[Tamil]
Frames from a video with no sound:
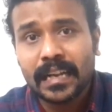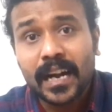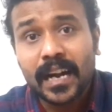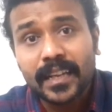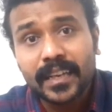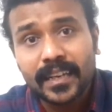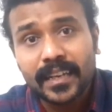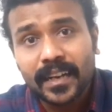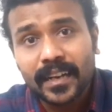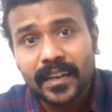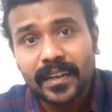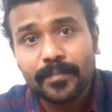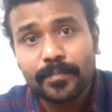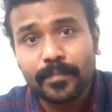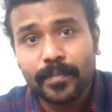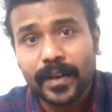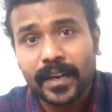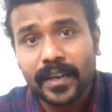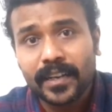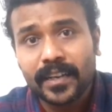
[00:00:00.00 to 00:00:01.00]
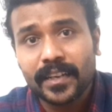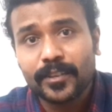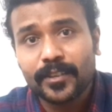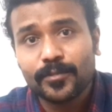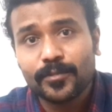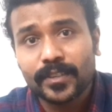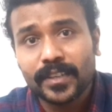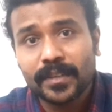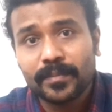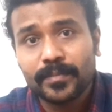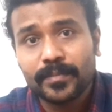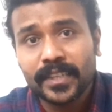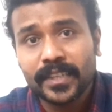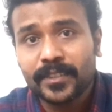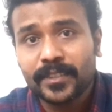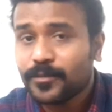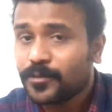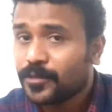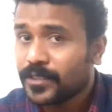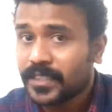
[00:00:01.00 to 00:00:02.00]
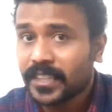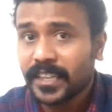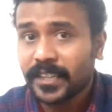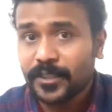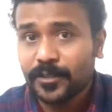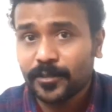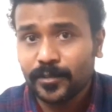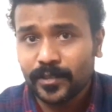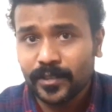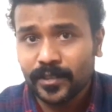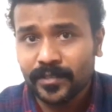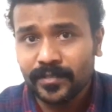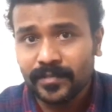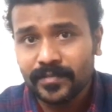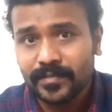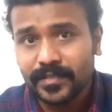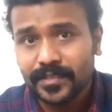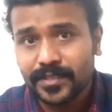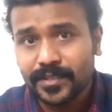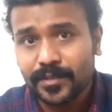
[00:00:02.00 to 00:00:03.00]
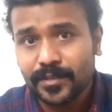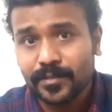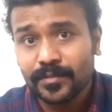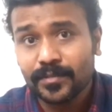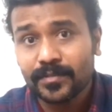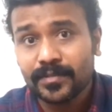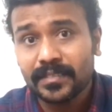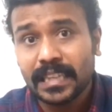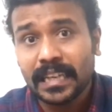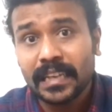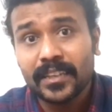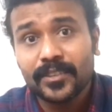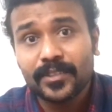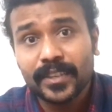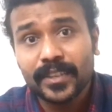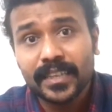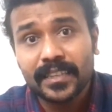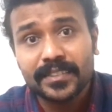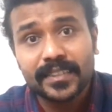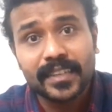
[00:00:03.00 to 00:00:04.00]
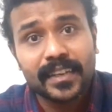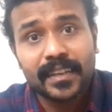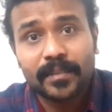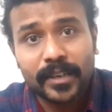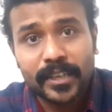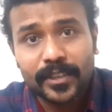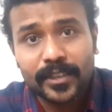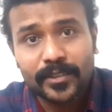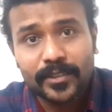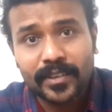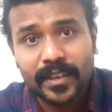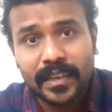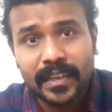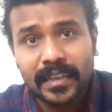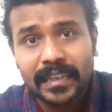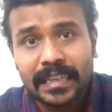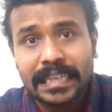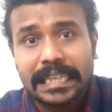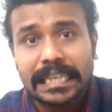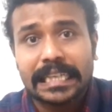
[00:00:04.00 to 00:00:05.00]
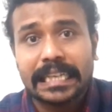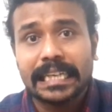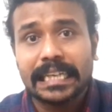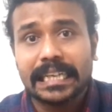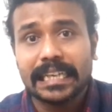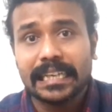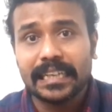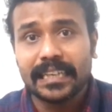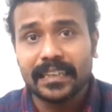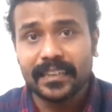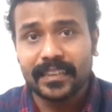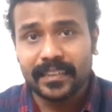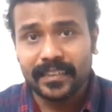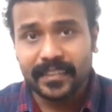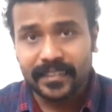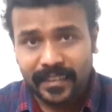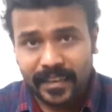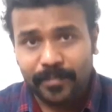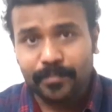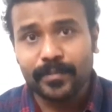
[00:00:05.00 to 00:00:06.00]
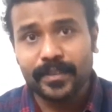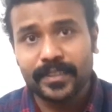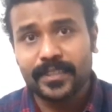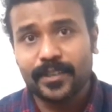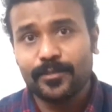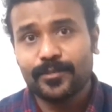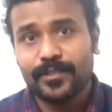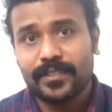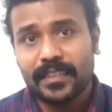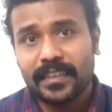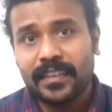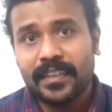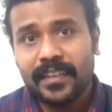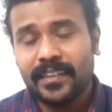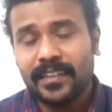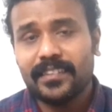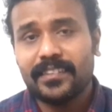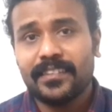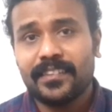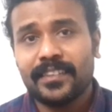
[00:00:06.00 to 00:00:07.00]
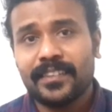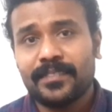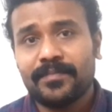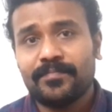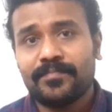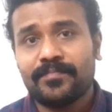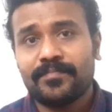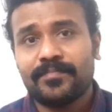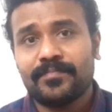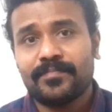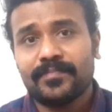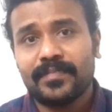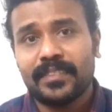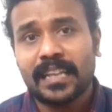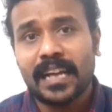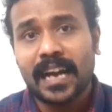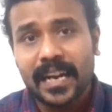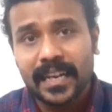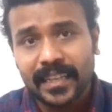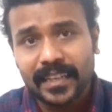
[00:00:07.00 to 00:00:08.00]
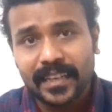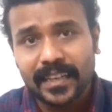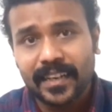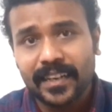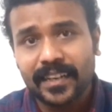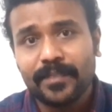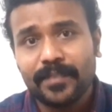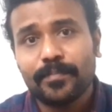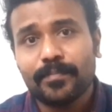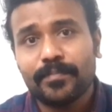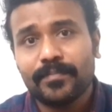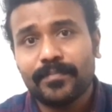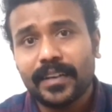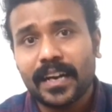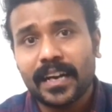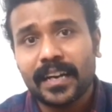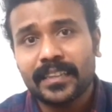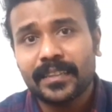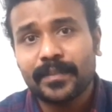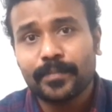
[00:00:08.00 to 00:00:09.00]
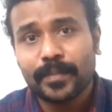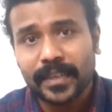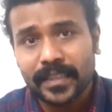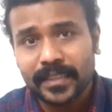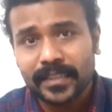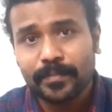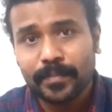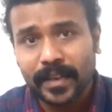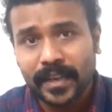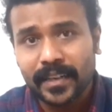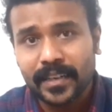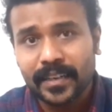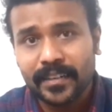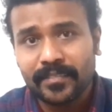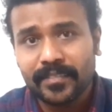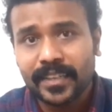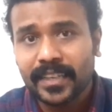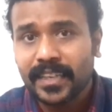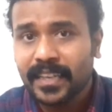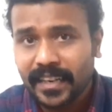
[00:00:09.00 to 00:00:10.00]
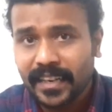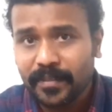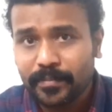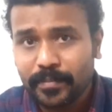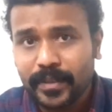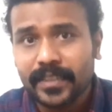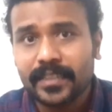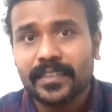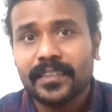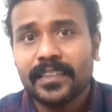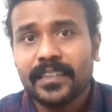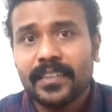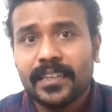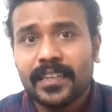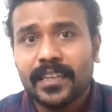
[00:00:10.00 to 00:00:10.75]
நானிக்காக பார்க்குற கூட்டமே ஒரு தனி கூட்டம் ஸோ தெலுங்கு இண்டஸ்ட்ரியில் மட்டும் இல்லை நம்ம சவுத்தில் um, நானிக்காக அந்த படத்தை பார்க்குறவங்க நிறைய பேர்